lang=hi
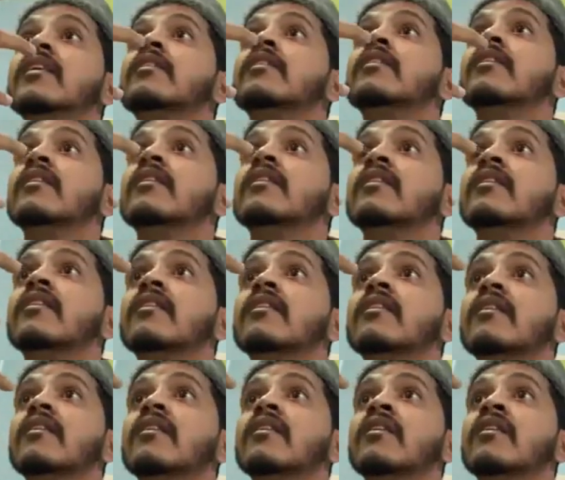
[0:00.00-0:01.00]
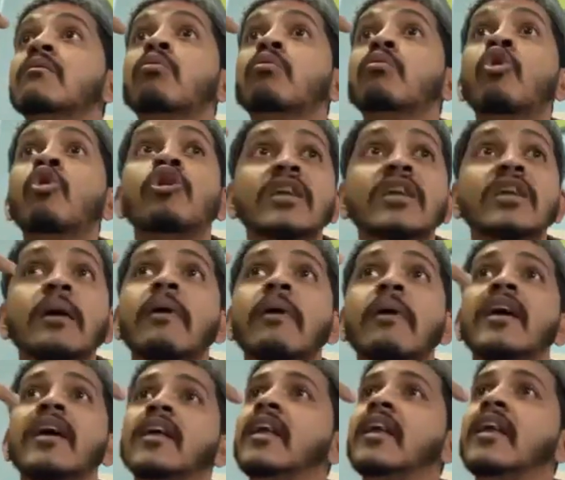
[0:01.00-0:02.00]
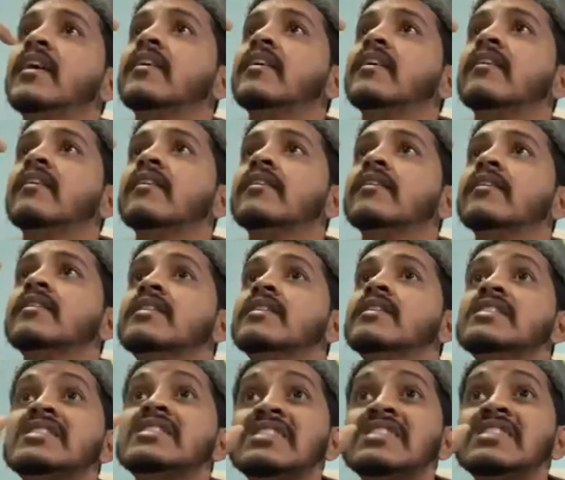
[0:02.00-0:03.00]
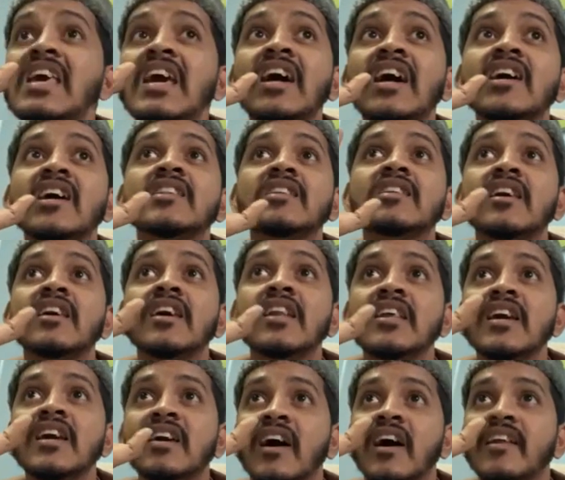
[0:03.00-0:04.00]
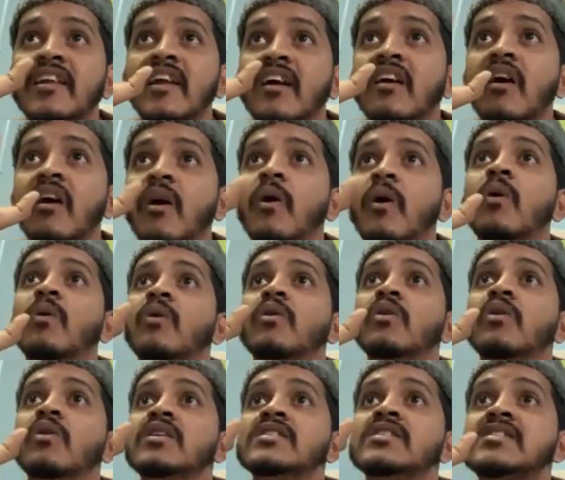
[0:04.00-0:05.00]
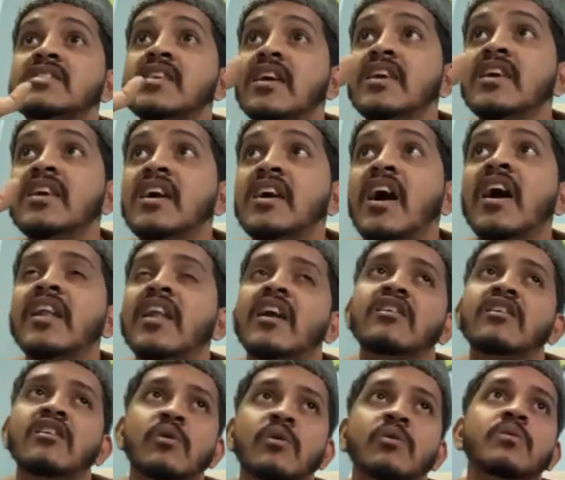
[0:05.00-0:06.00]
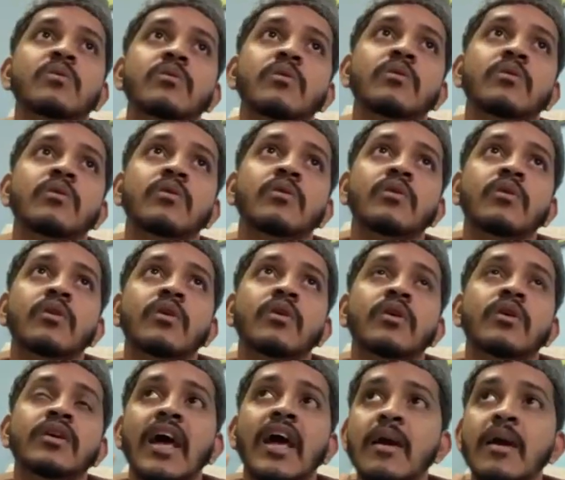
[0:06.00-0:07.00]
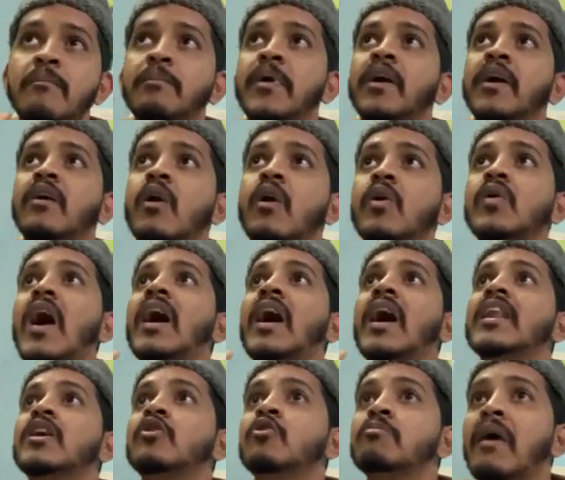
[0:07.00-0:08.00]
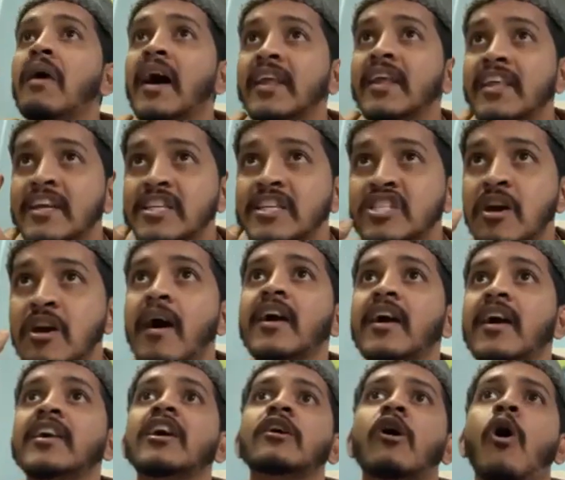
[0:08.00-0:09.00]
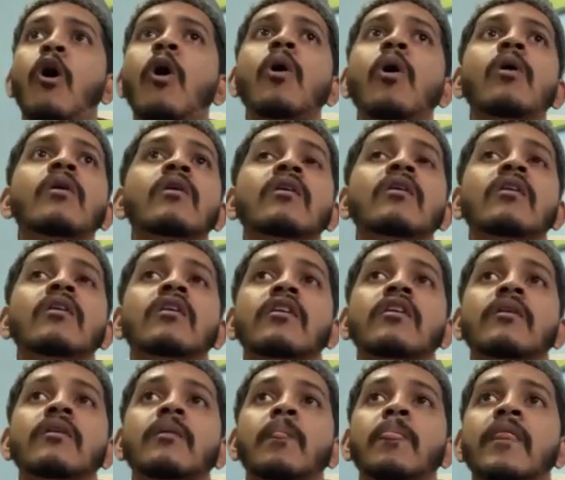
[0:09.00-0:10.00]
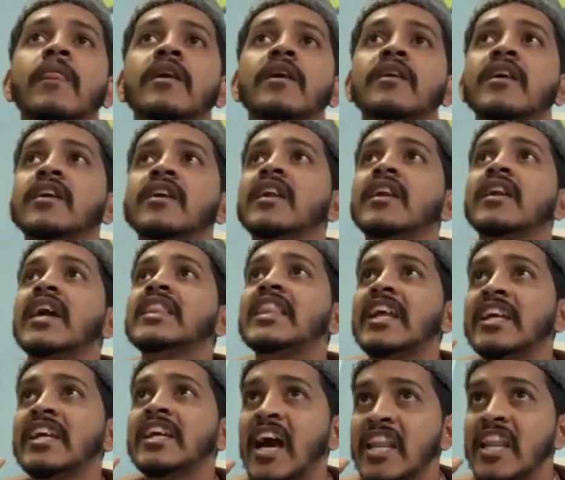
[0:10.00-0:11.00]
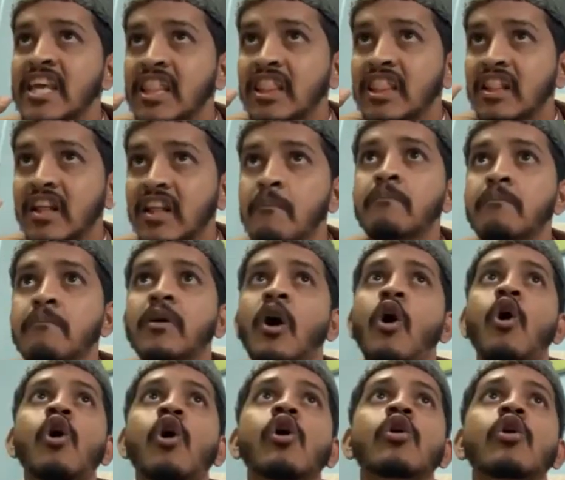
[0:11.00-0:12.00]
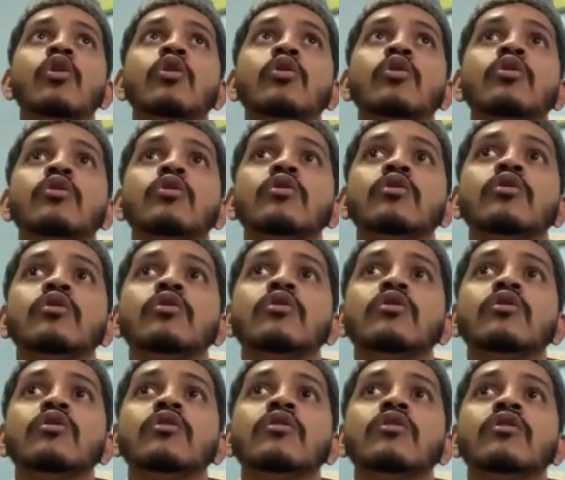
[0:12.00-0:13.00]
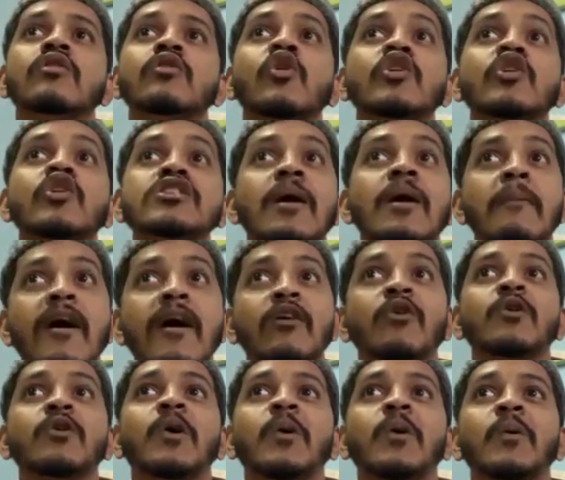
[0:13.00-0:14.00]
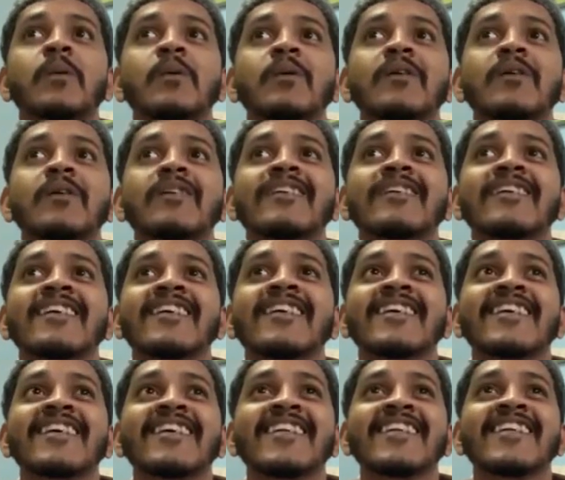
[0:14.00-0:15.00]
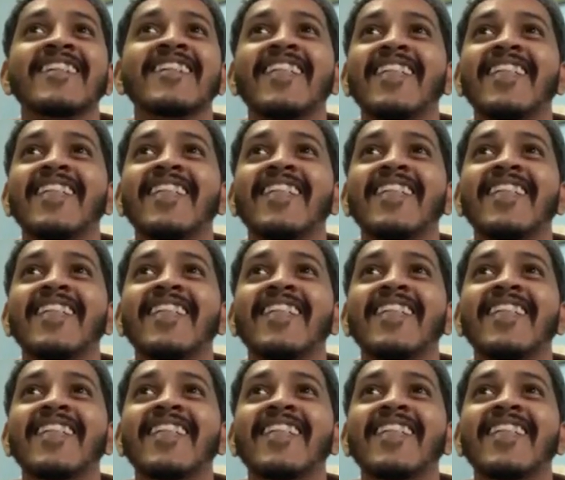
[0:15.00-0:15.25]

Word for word: हवस के मारे नहीं भूख के मारे नहीं सेहत के लिए खाना खाओ सही खाना खाओ टाइम पे खाओ खाने को बारीक चबा के खाओ ठीक है ना तरकारी कम खाओ गोश दबा को खाओ